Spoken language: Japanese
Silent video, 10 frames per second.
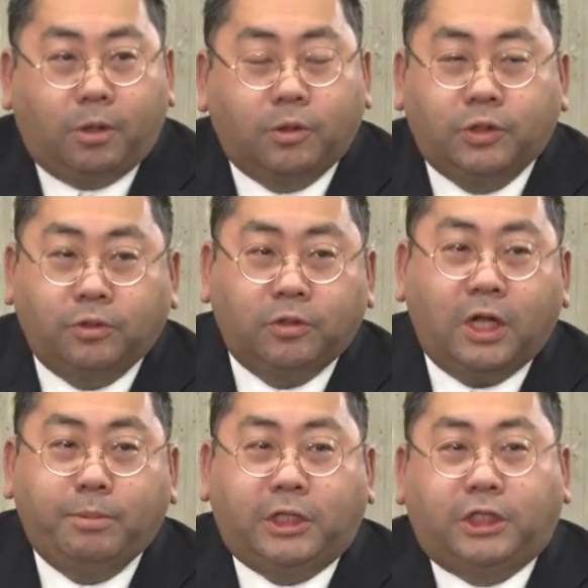保存の
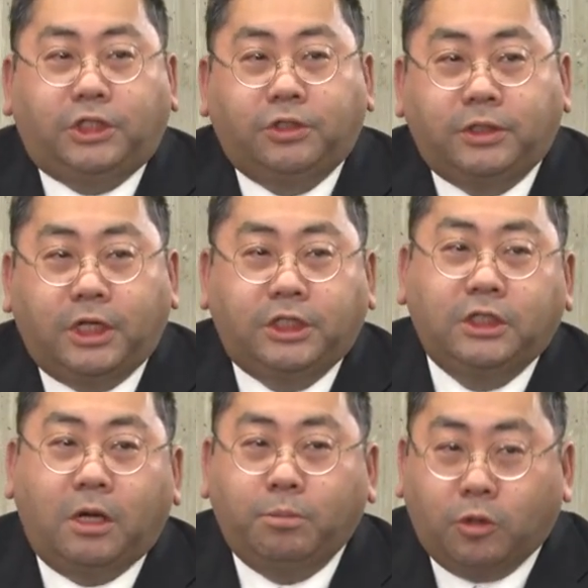ために中性子
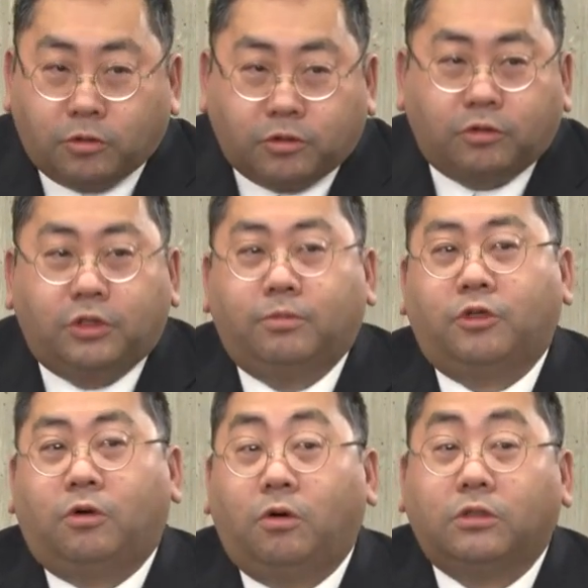段ボールというも
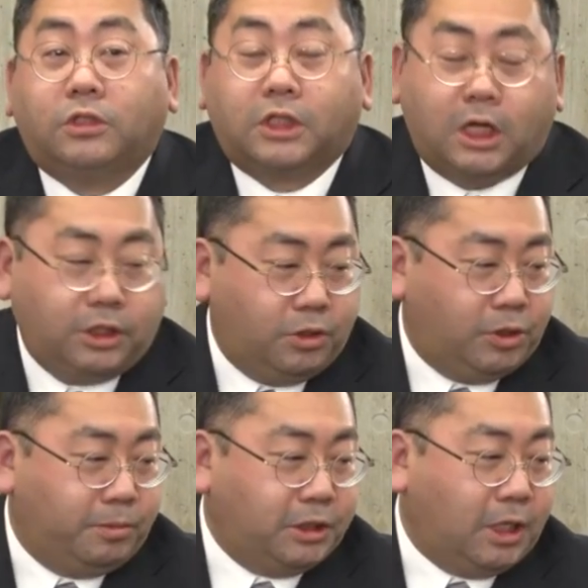のを使ってお
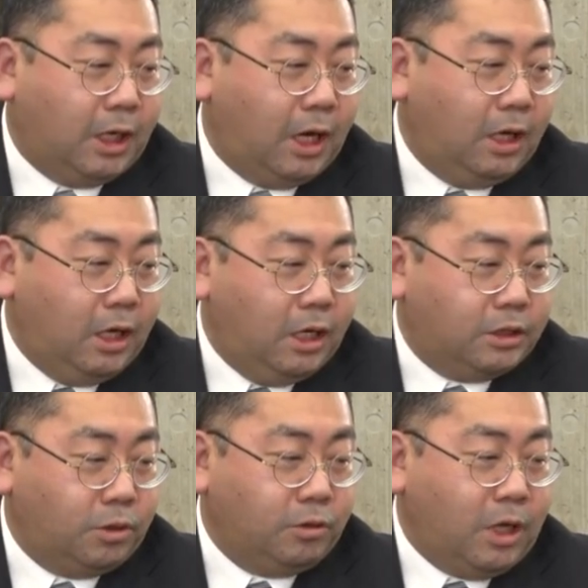りましたが
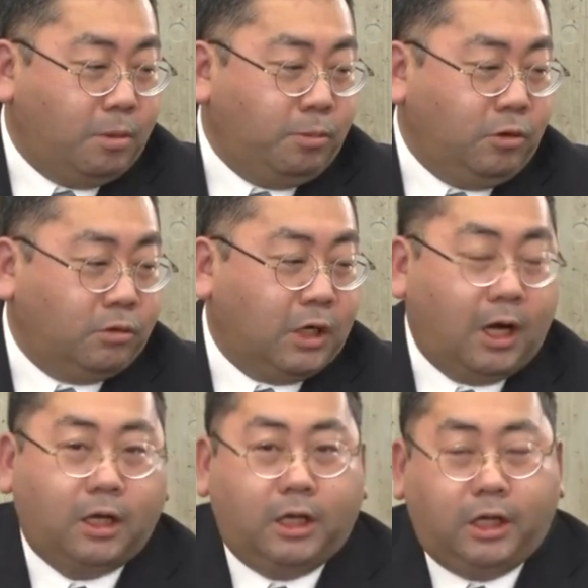その段ボール
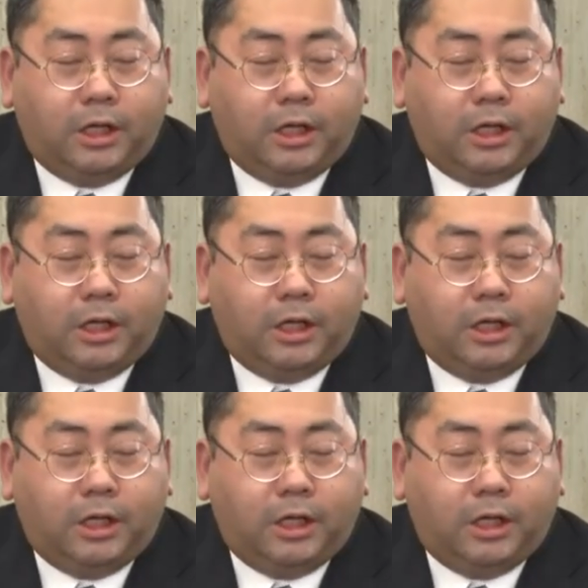が、